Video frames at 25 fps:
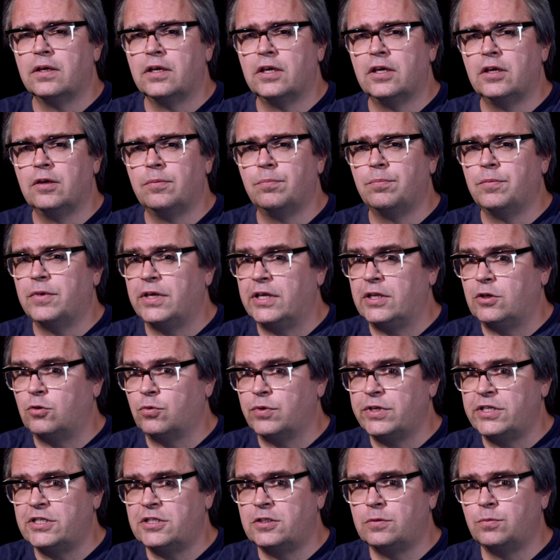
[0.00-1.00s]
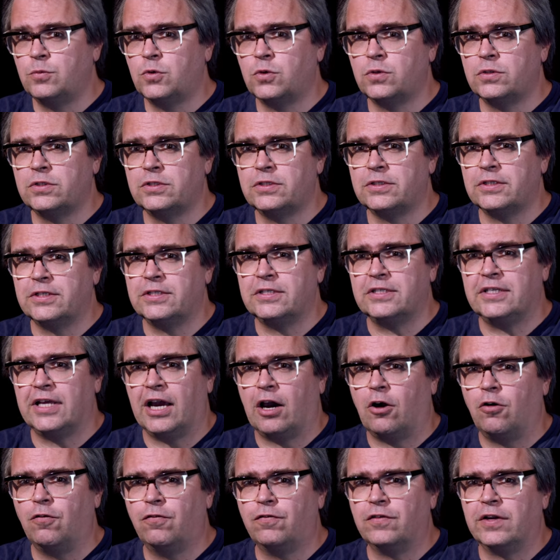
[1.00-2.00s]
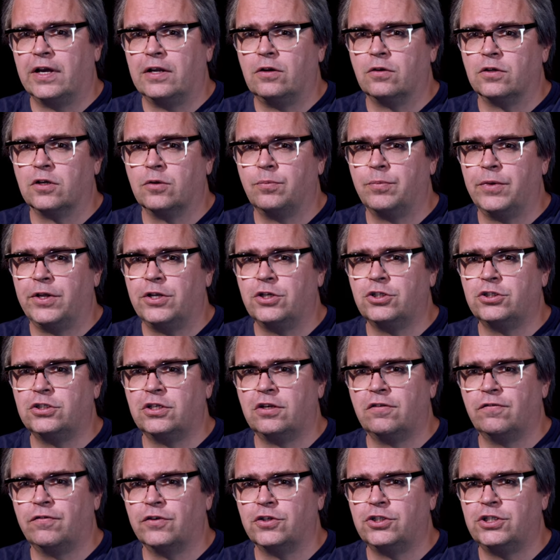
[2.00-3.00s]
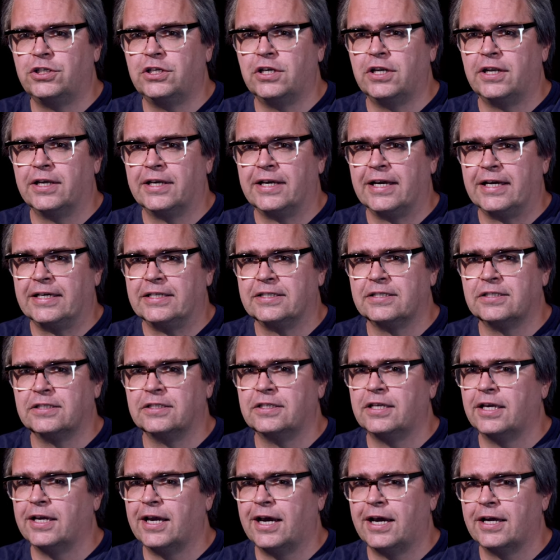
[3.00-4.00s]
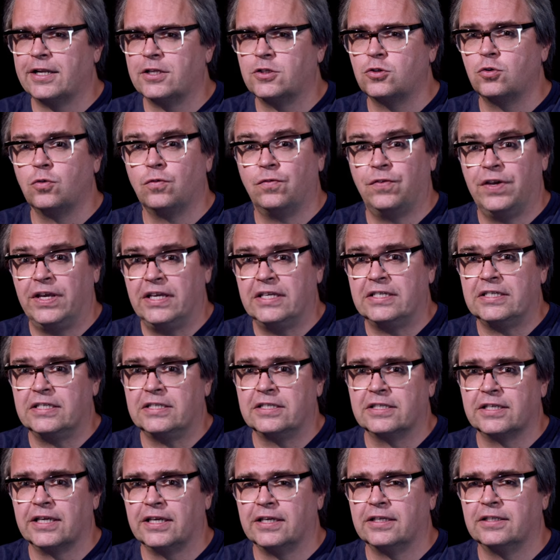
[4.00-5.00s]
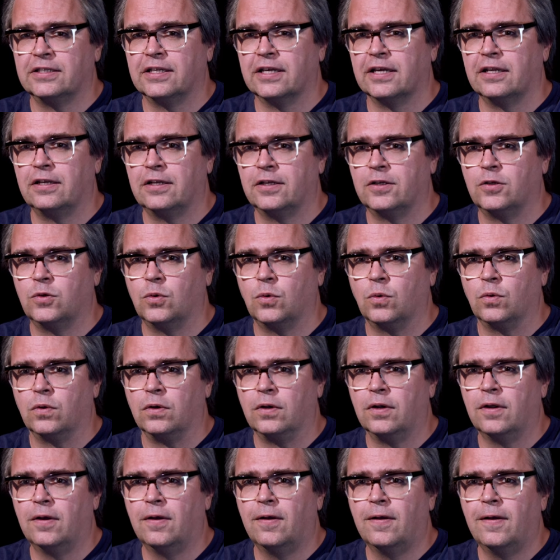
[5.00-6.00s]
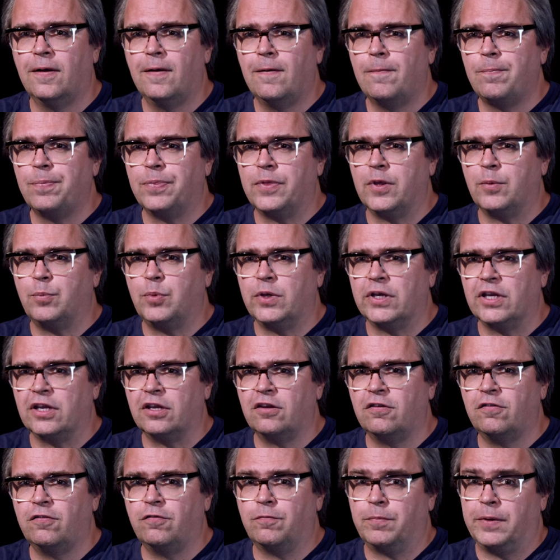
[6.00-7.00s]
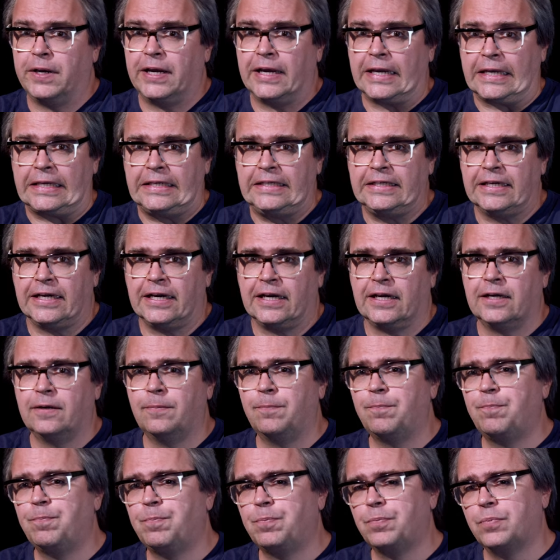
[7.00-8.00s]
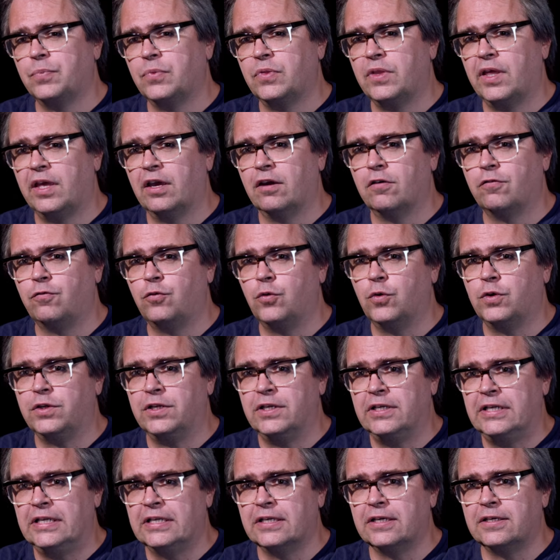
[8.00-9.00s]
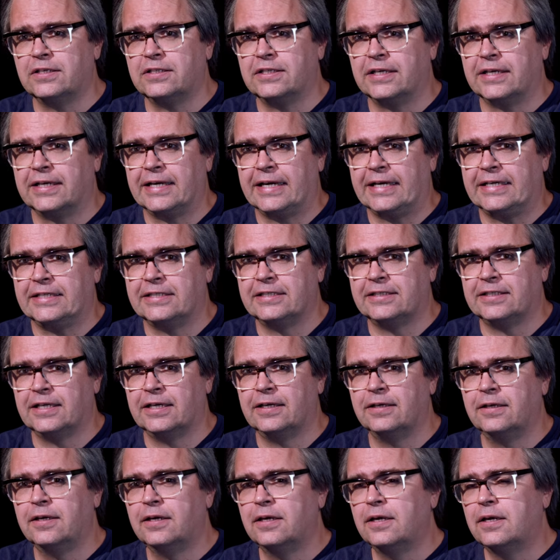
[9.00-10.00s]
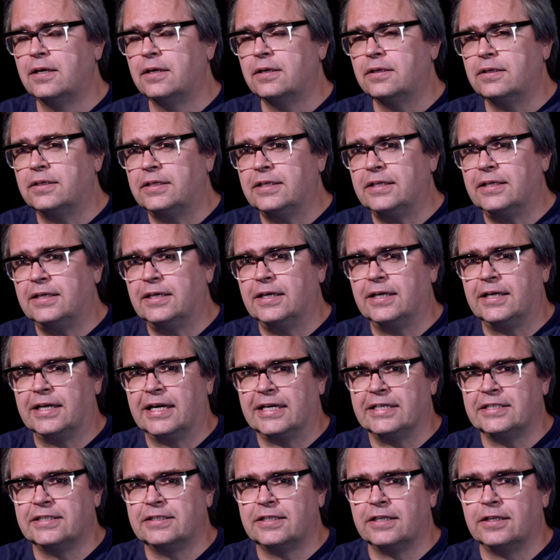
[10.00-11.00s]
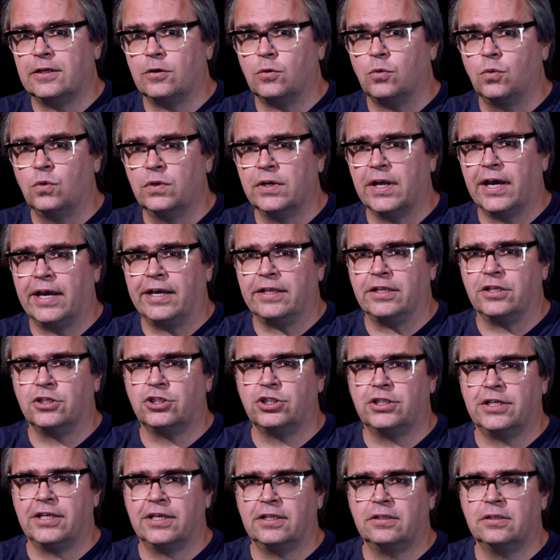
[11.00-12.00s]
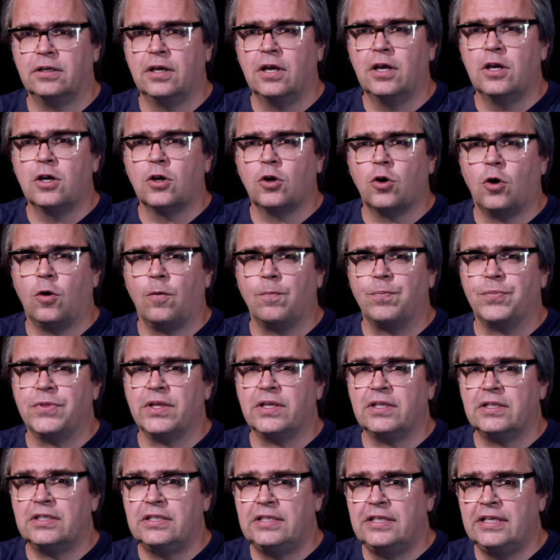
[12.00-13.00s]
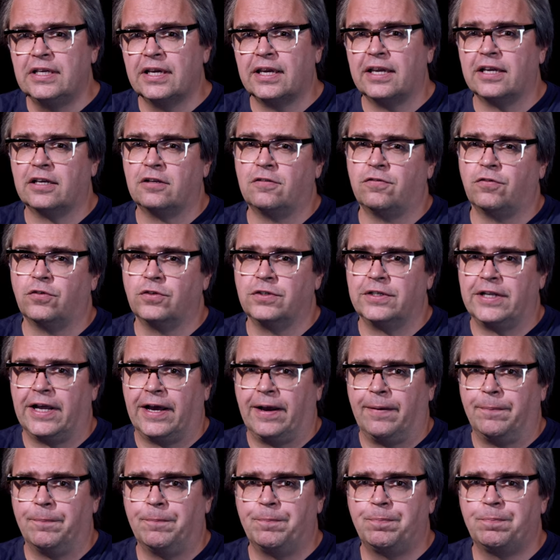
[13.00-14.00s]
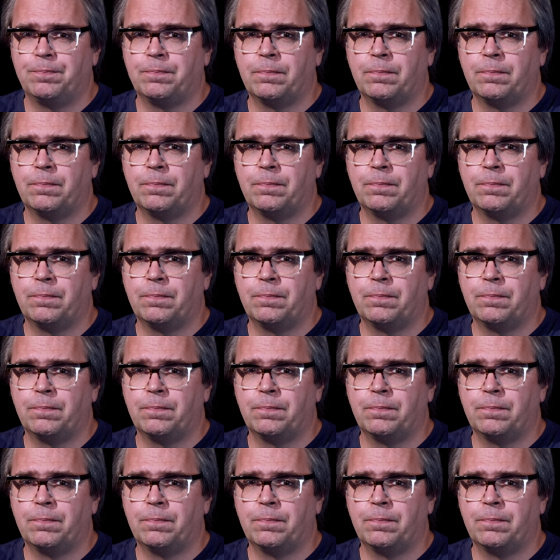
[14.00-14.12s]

Im Hinduismus ist die Aufteilung der Menschen in verschiedene Kasten geradezu Wesenskern der Religion. Der Begriff Pariya, der für die niedrigste Kaste, die Kaste der Unreinen steht, kommt direkt von da.